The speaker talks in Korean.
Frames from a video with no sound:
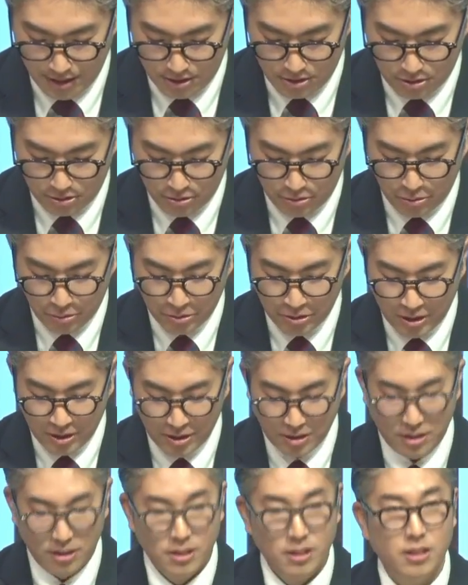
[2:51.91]
저는
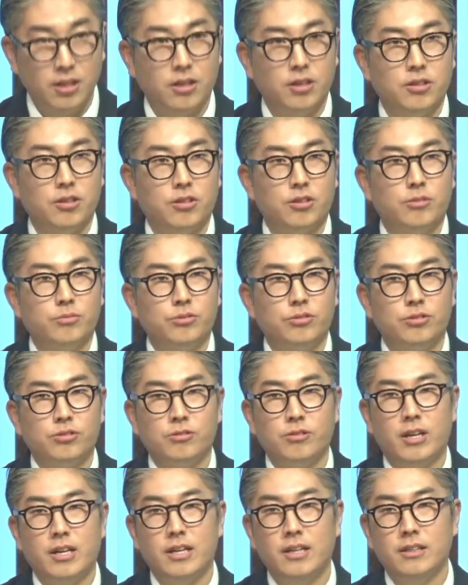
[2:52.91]
오늘 어,
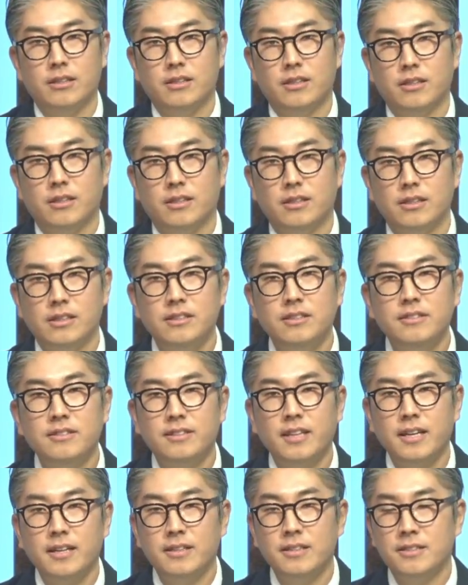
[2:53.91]
여러분들과 이
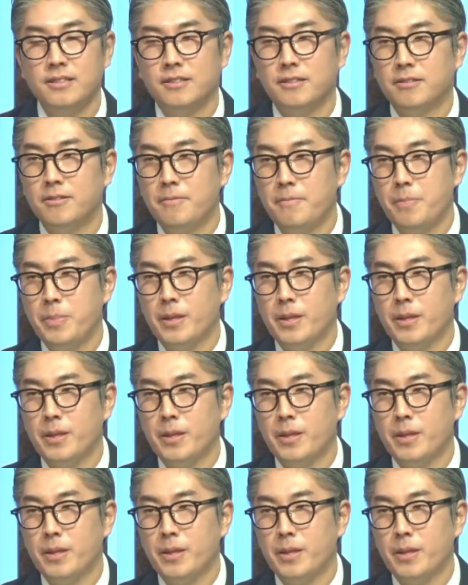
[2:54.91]
인생은